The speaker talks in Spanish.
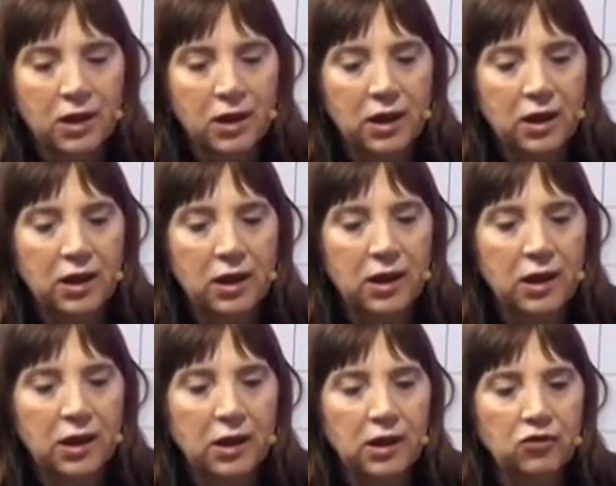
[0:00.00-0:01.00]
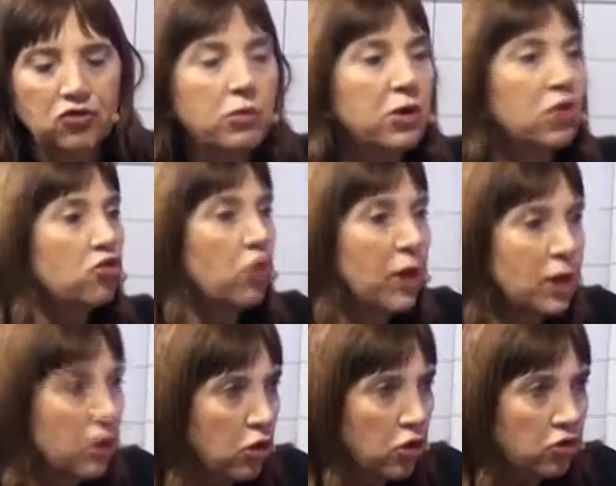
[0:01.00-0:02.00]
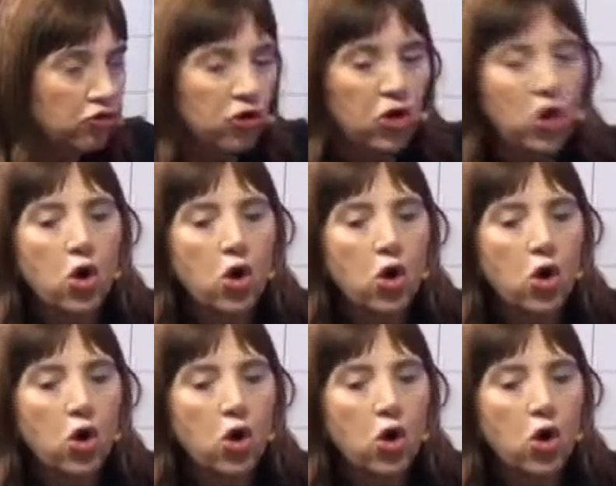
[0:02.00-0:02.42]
eh, sobresueldos